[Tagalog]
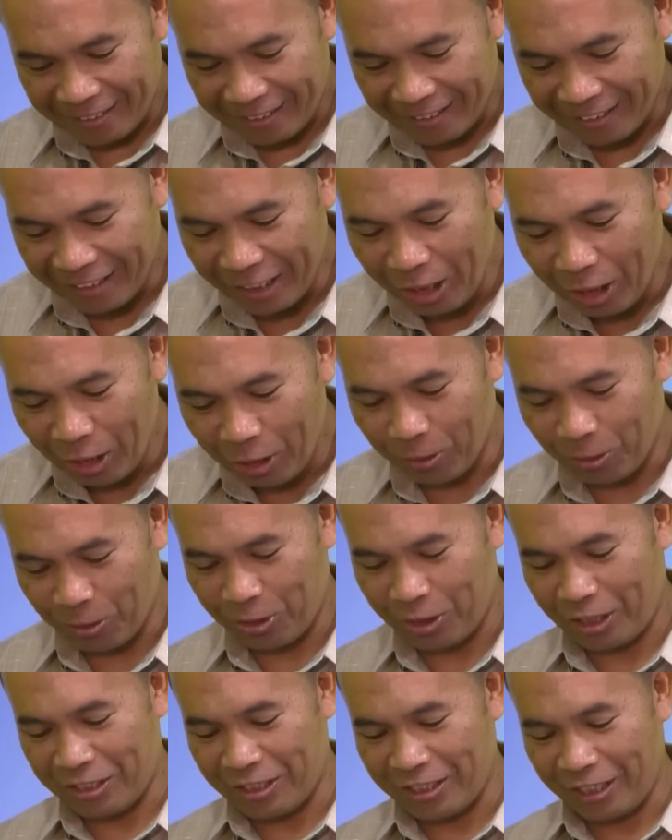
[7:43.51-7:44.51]
tinlo
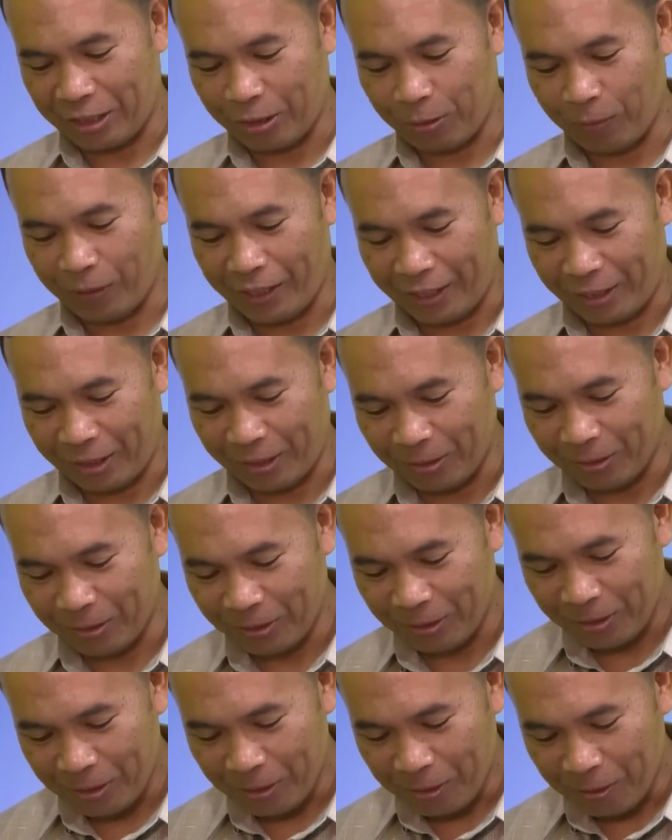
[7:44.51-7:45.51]
sang sanctuary
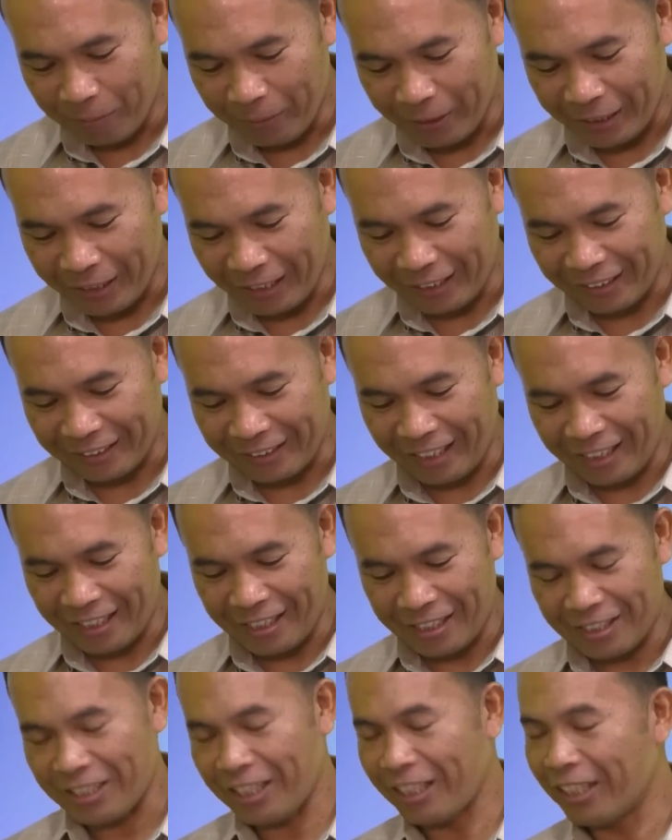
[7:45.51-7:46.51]
may
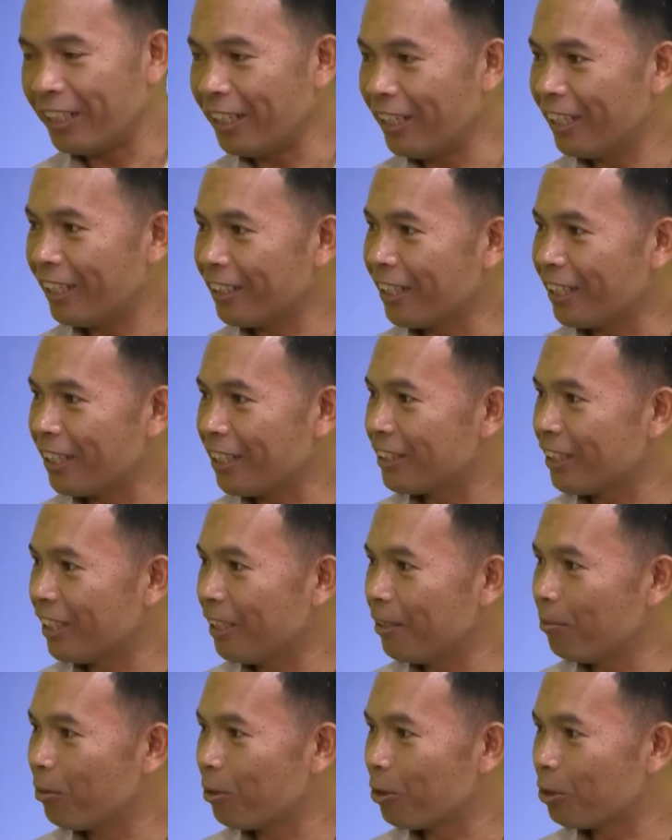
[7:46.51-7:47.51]
kaangtanan siya hindi lang diri sa
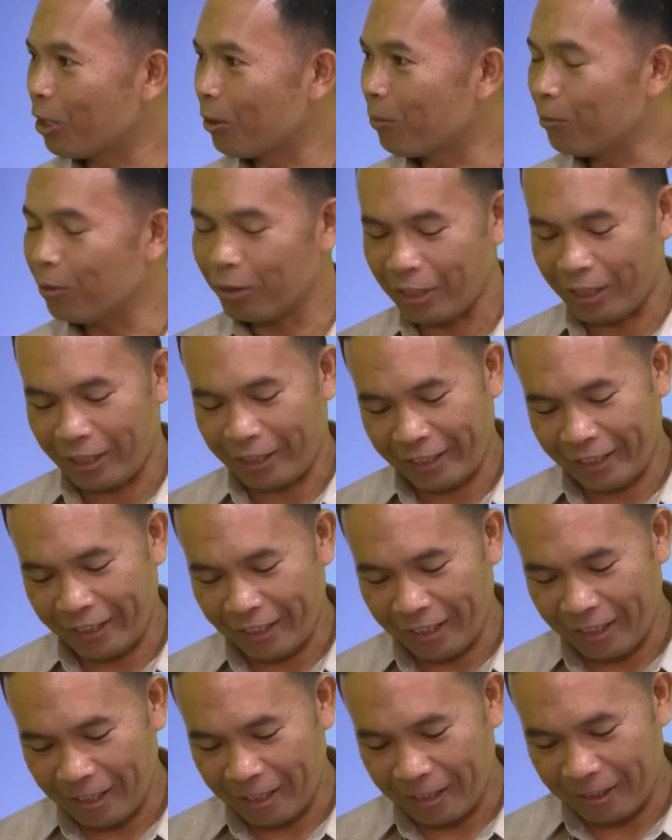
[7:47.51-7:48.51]
libro sang bugna kay
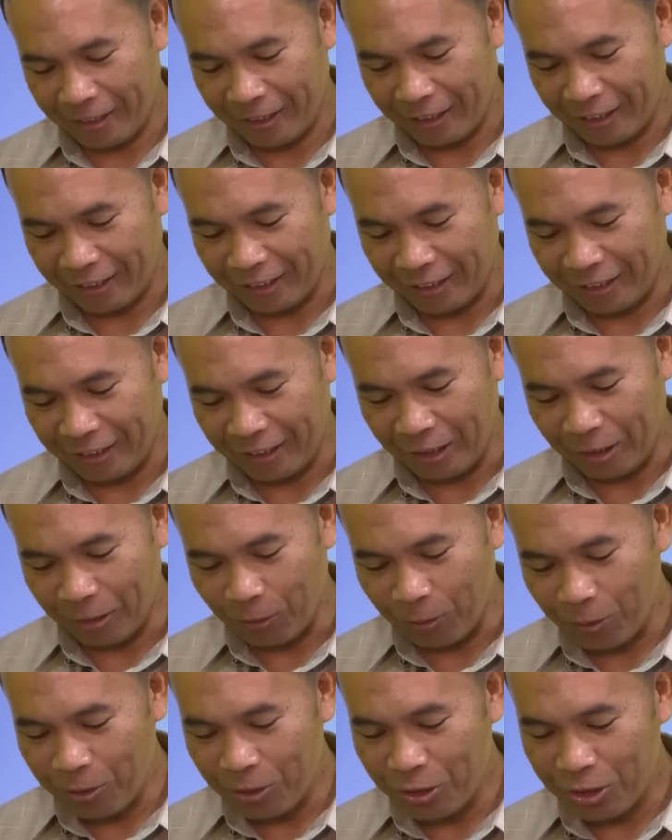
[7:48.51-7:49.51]
ang uh, ah,
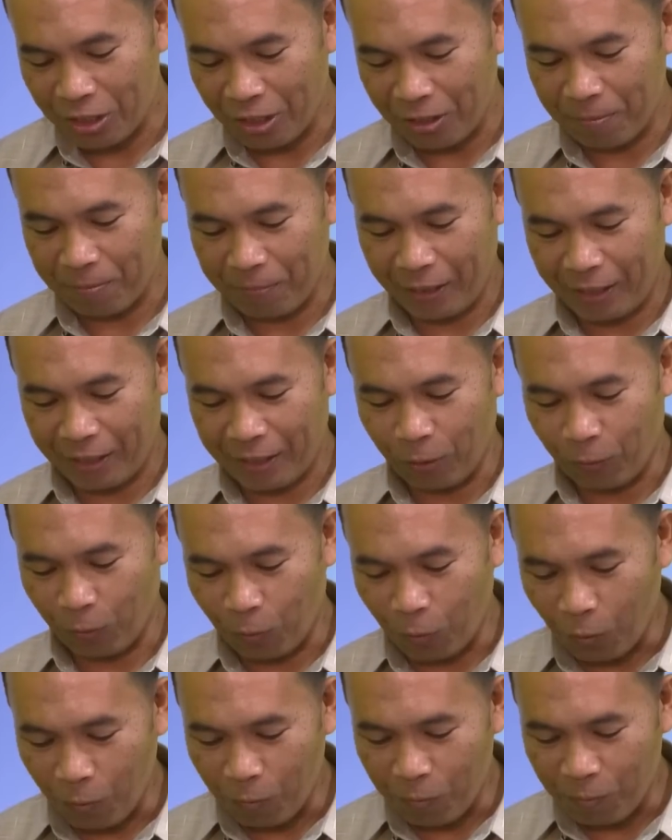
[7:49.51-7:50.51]
tion sang
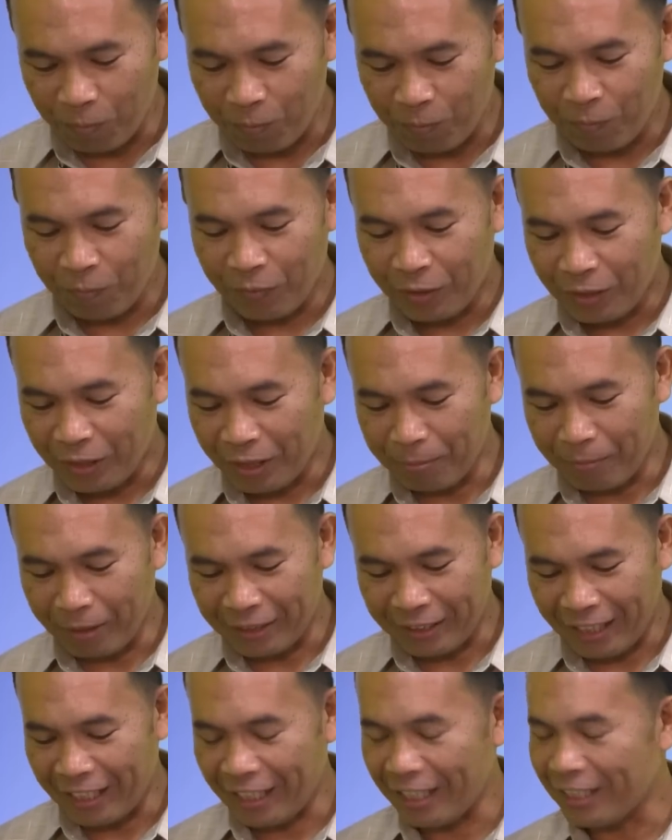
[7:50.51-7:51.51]
paghukom
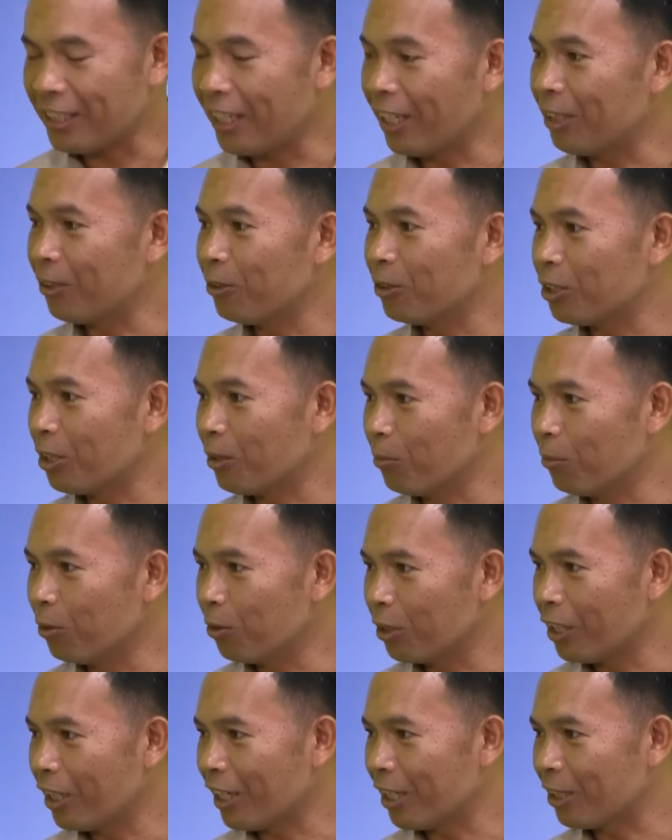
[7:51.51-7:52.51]
ginbantala sa aton sang
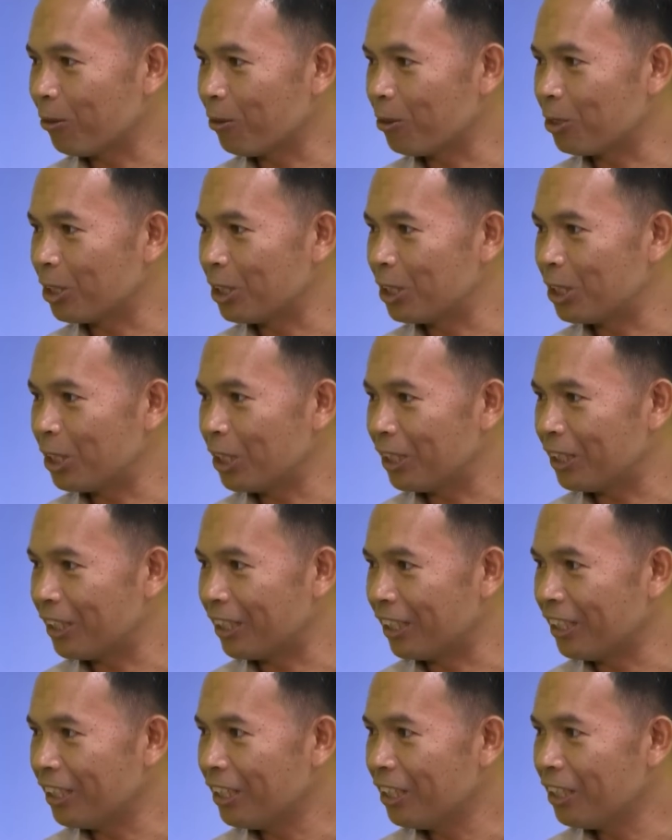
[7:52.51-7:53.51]
bugna 14:7
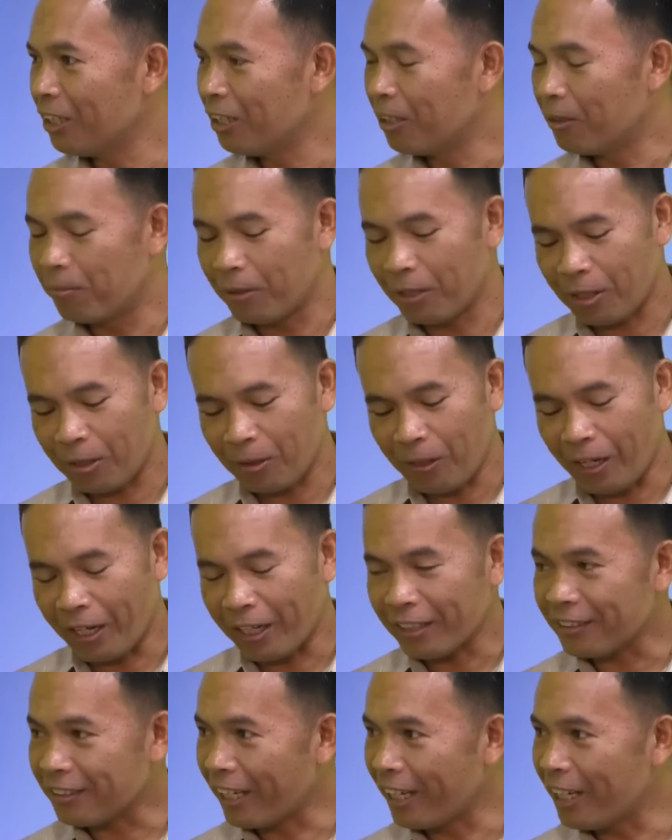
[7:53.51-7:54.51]
mm. Pero
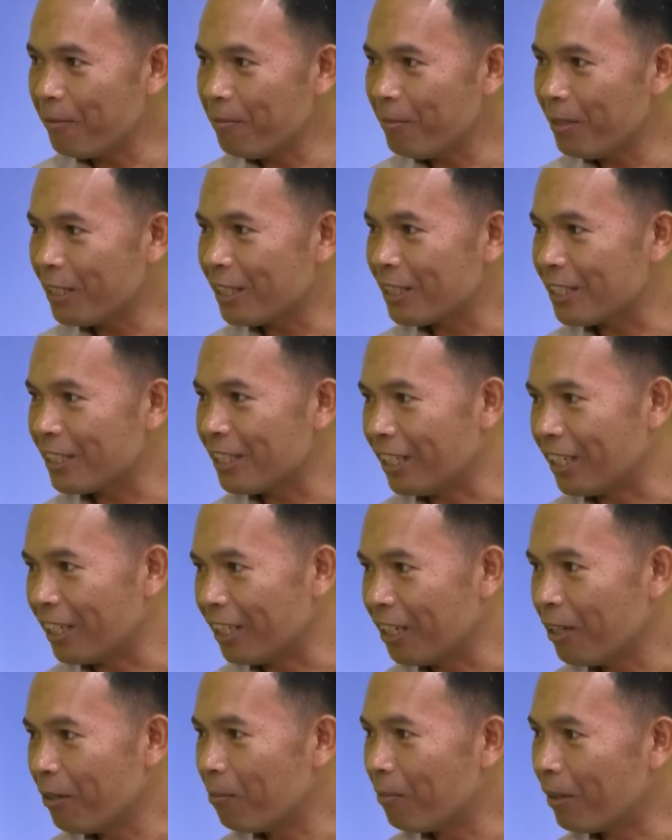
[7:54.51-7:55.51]
ang timing sini
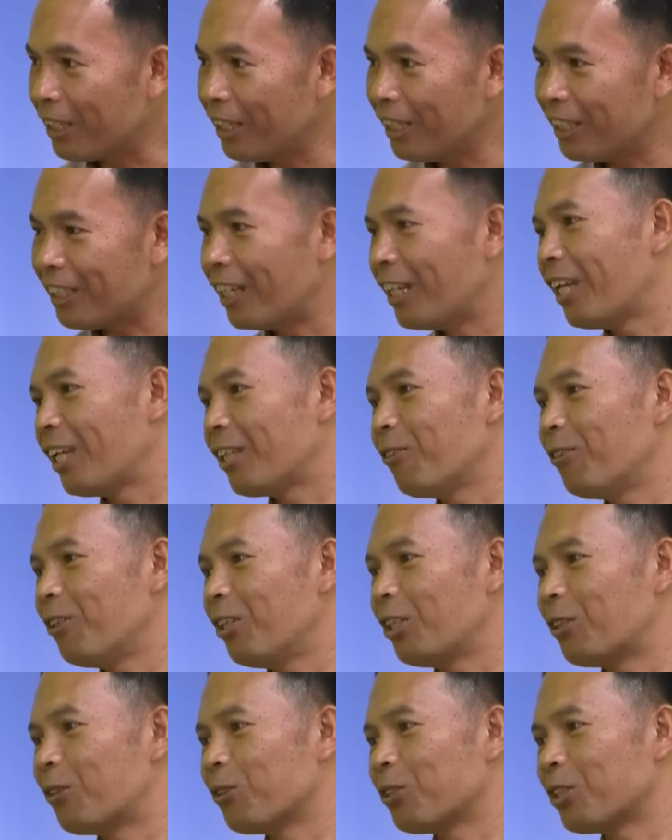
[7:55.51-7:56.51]
makita naton
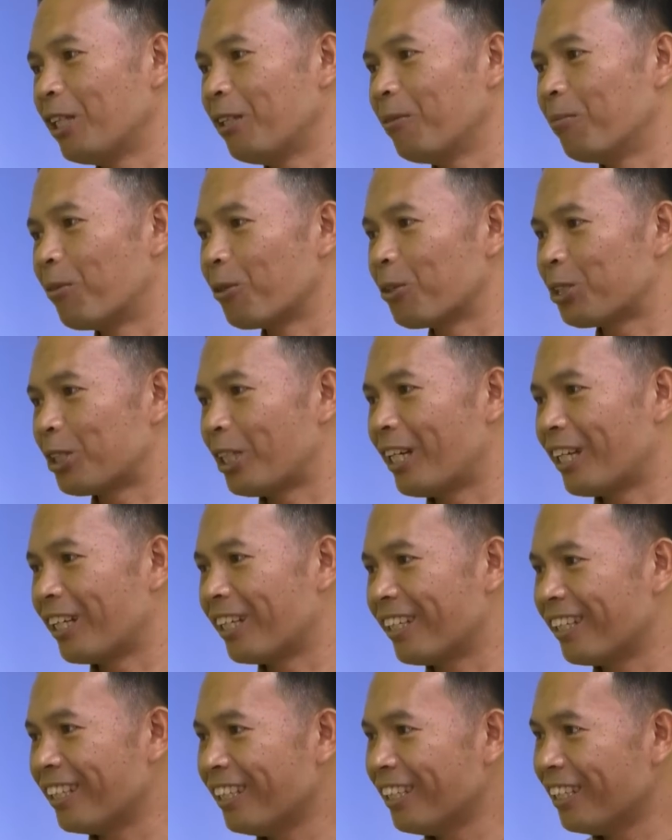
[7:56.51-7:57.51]
didto sa libro
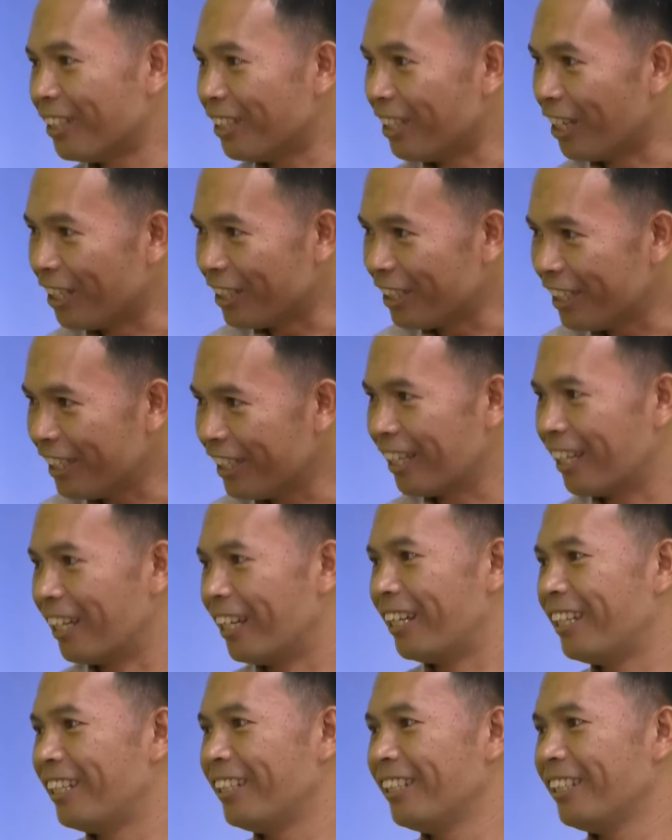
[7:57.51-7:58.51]
sang Daniel.
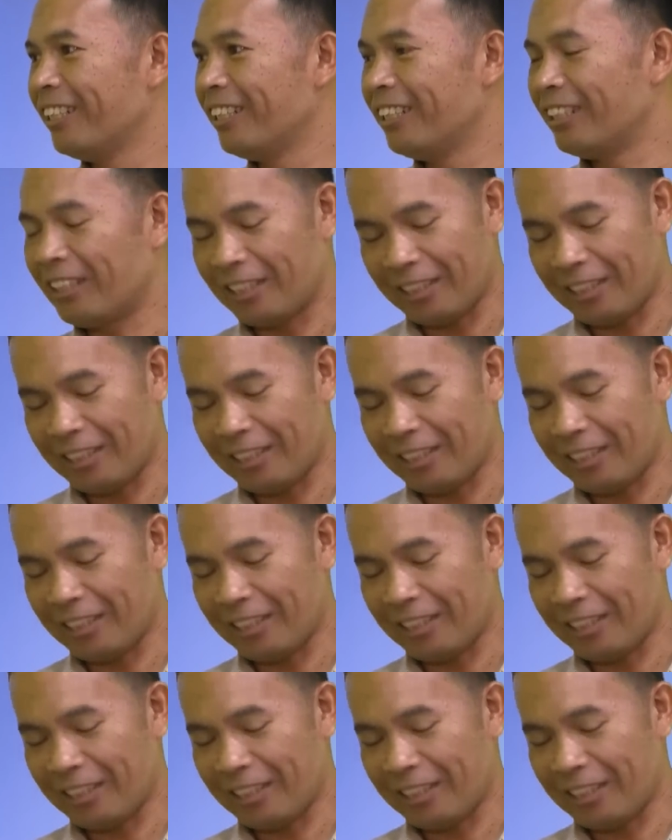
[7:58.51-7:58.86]
Daniel.